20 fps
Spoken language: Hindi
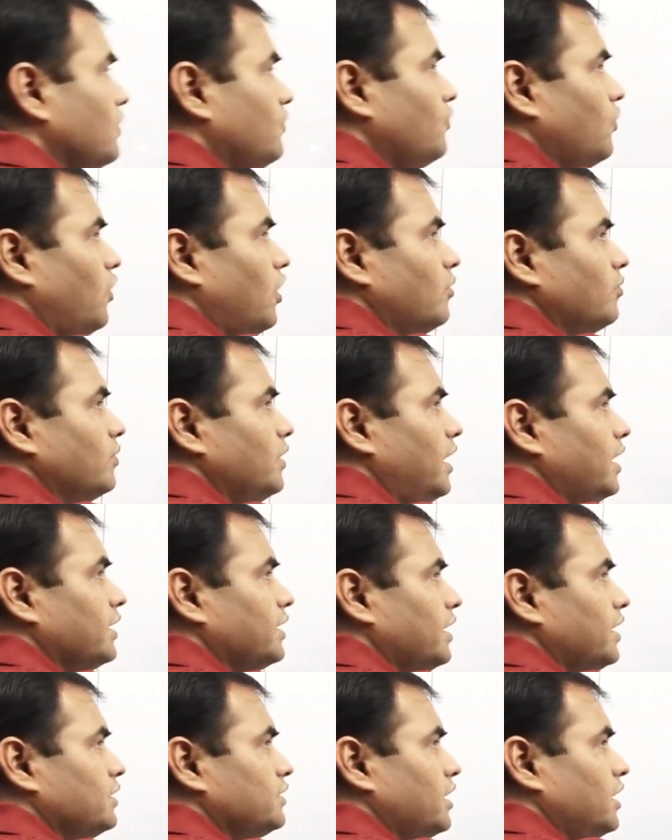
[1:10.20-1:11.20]
तो फॉर्मूला
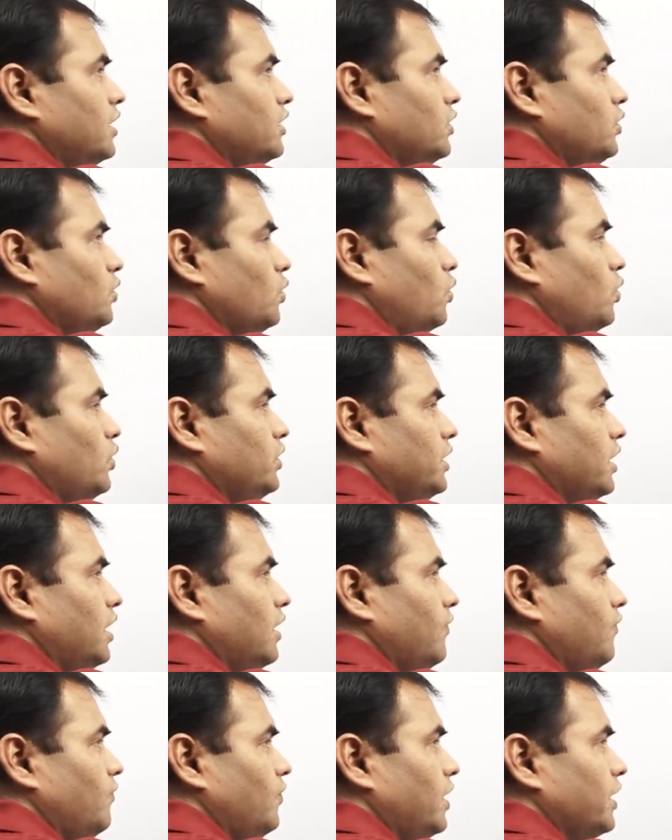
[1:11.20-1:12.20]
क्या था टोटल
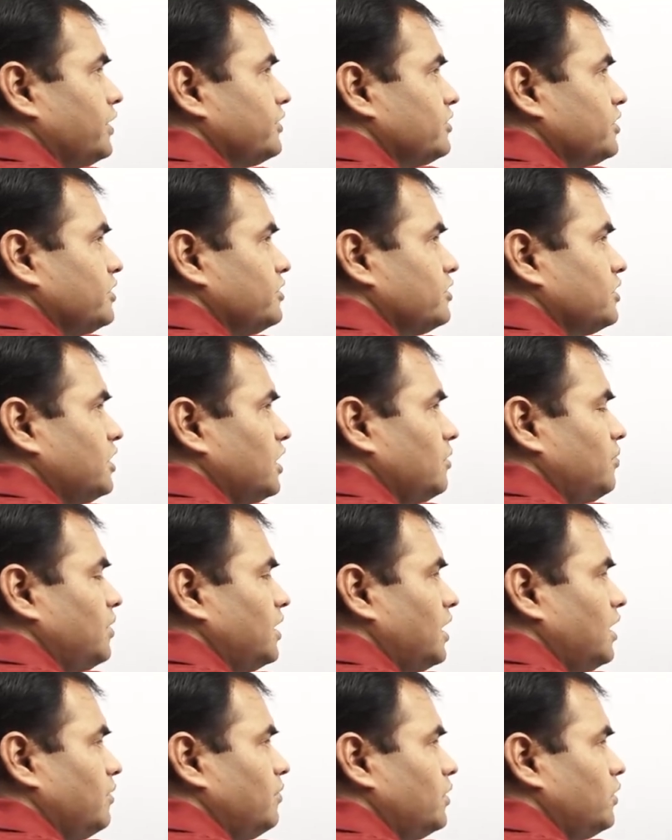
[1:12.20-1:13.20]
फ्लक्स किसके
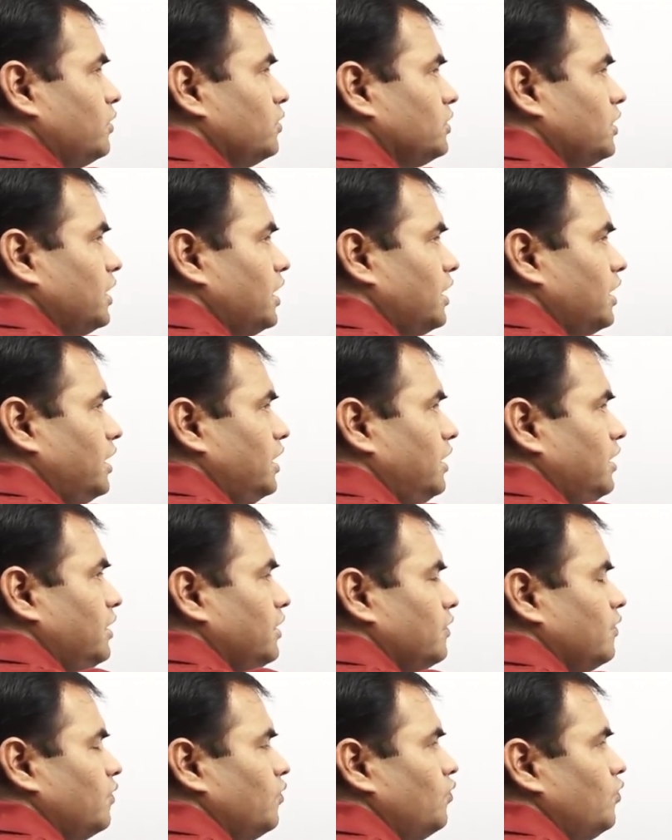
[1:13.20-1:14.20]
बराबर होता है
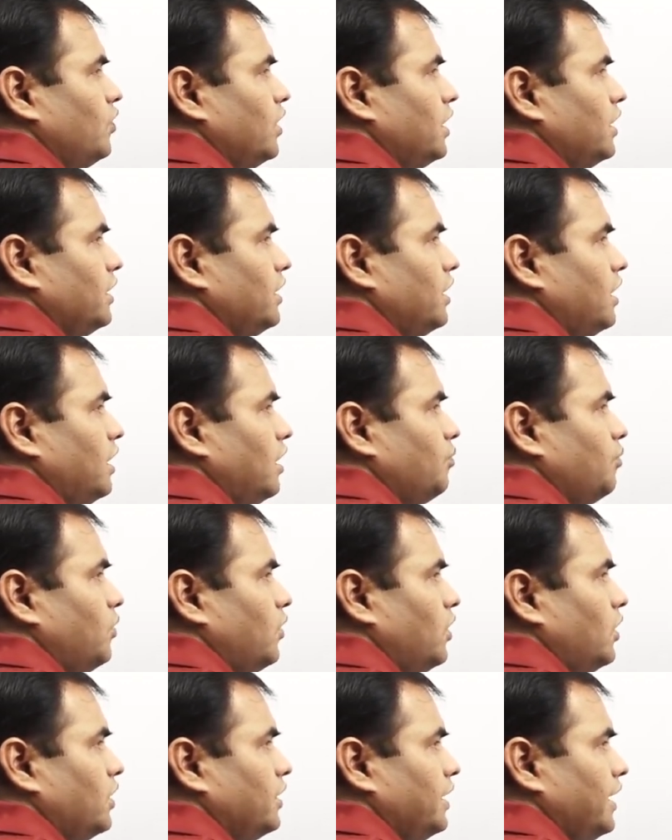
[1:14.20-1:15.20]
वन
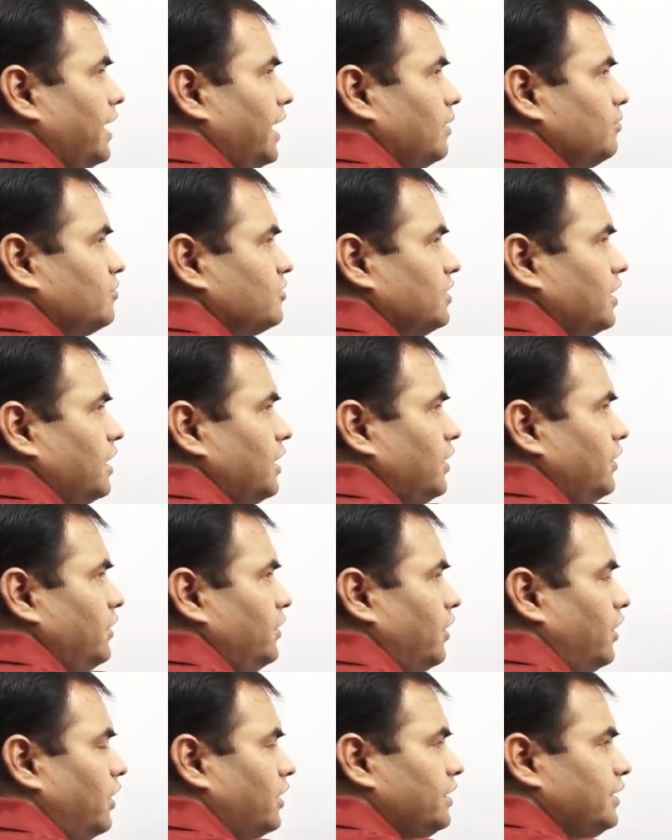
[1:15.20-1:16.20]
अपॉन एप्सलन
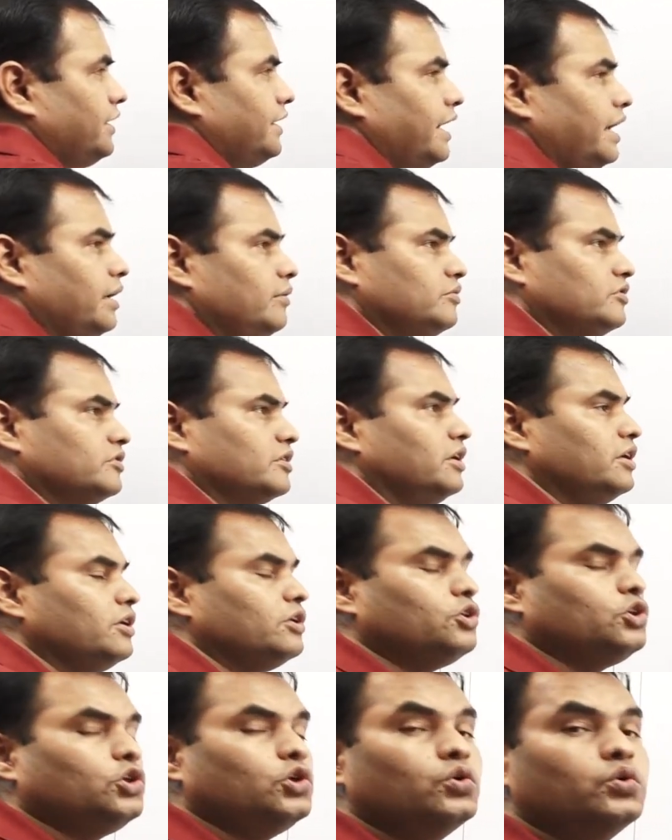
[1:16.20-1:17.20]
नॉट टाइम्स
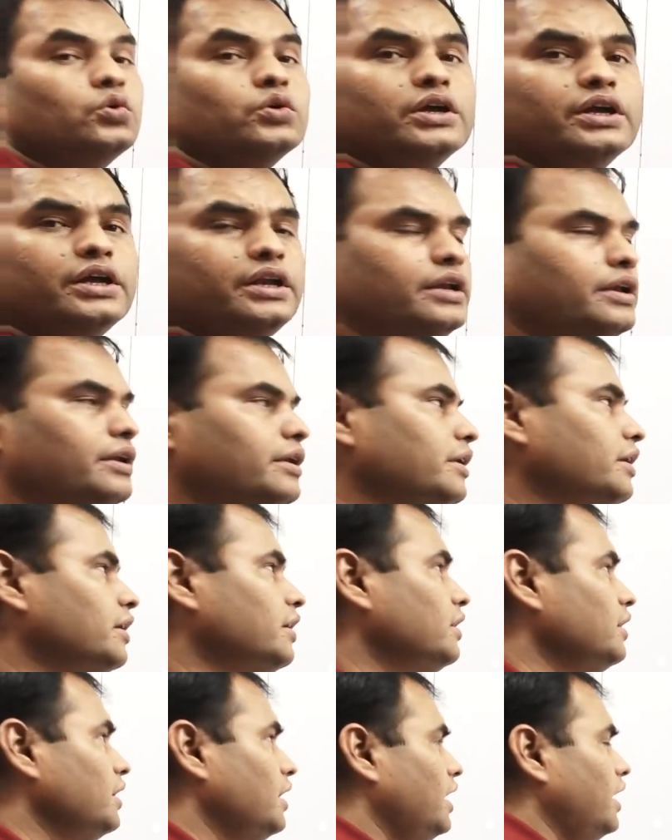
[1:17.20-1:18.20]
क्यू इन
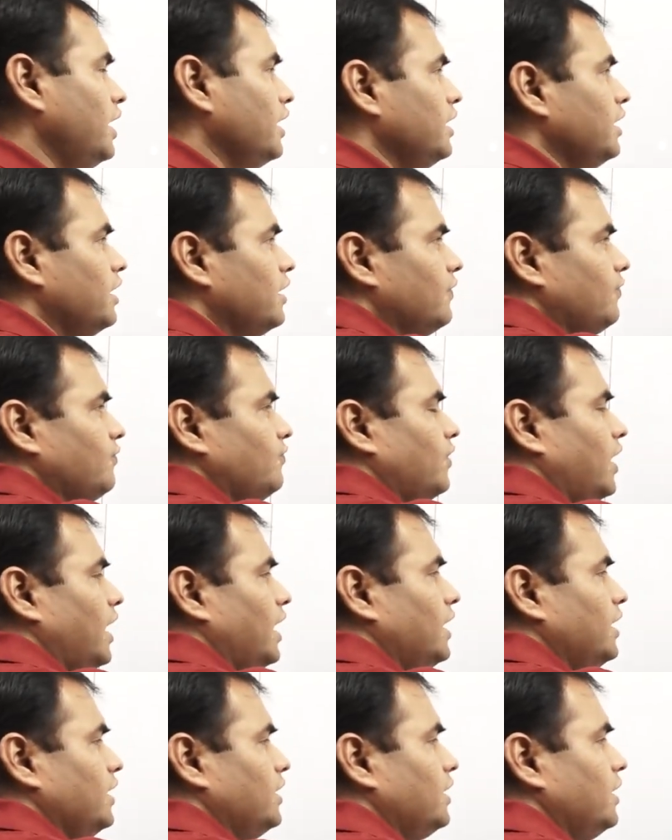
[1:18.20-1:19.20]
अगर
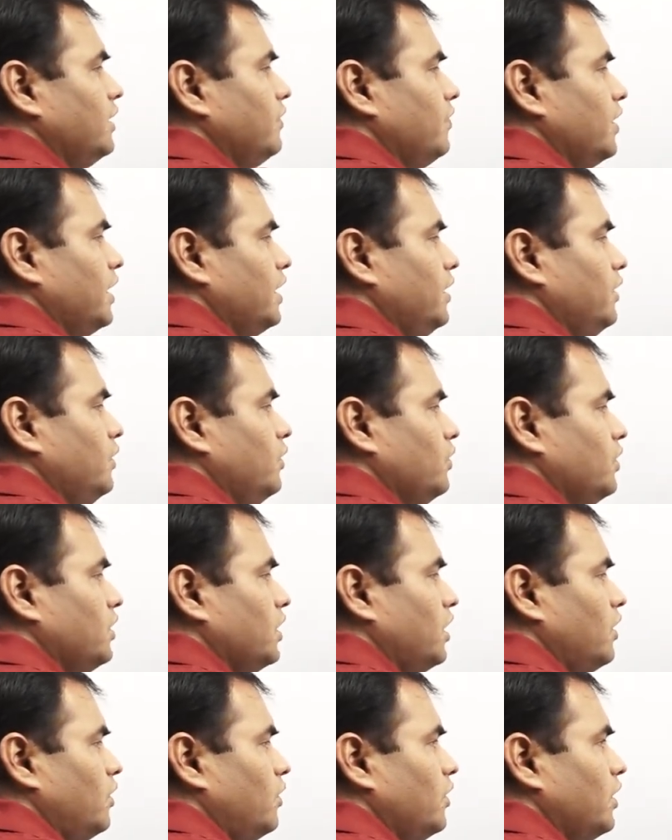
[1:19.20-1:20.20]
फाइव की वैल्यू
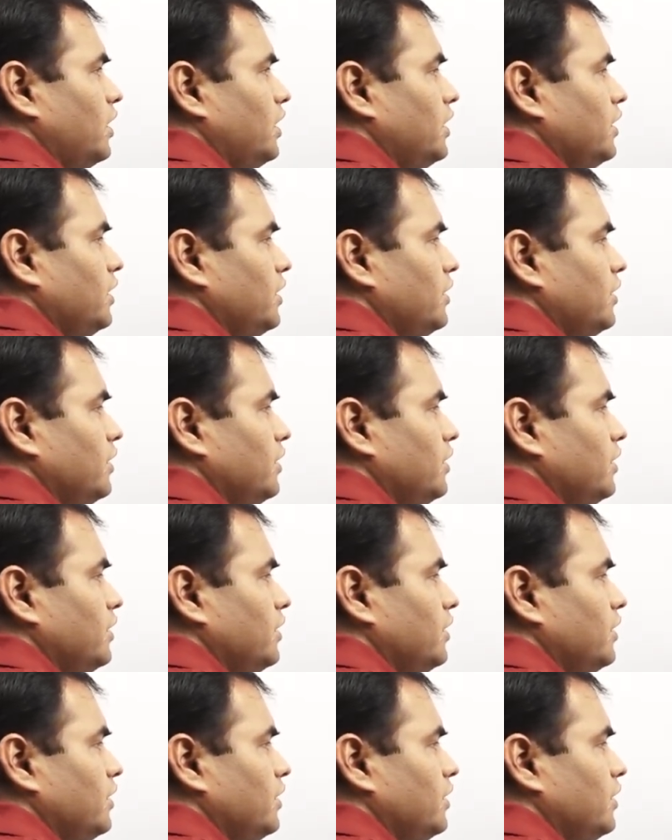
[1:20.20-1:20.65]
क्या हो गई